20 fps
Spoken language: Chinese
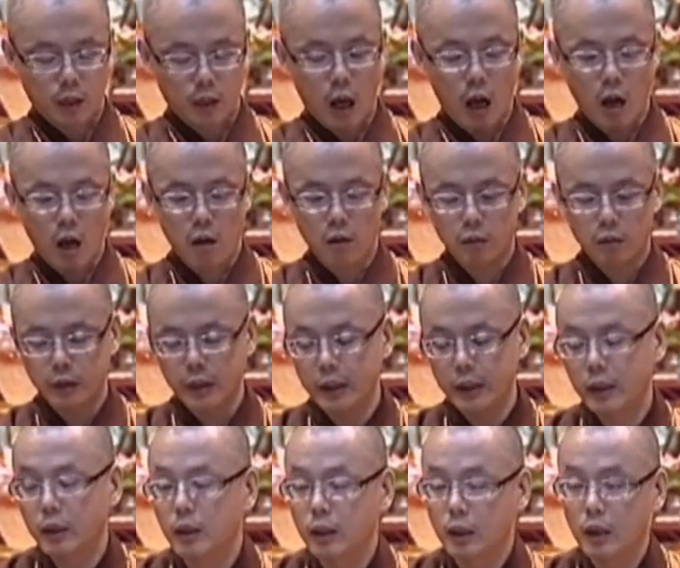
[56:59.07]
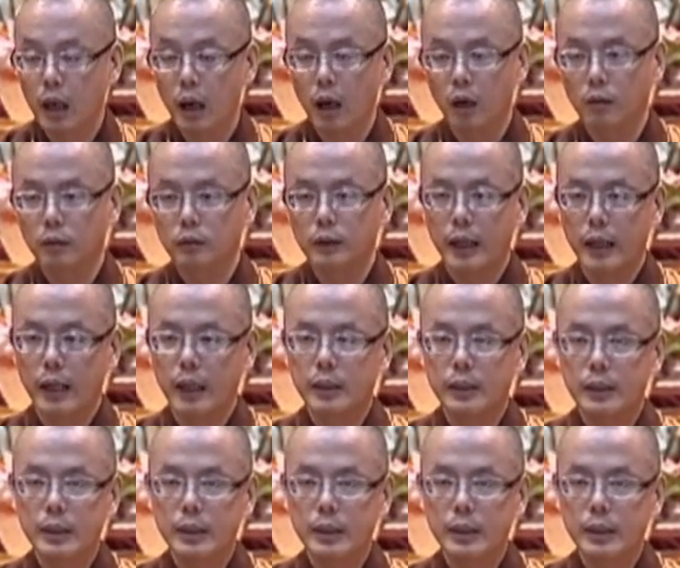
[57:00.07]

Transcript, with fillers: 好，念得很好啊、呃！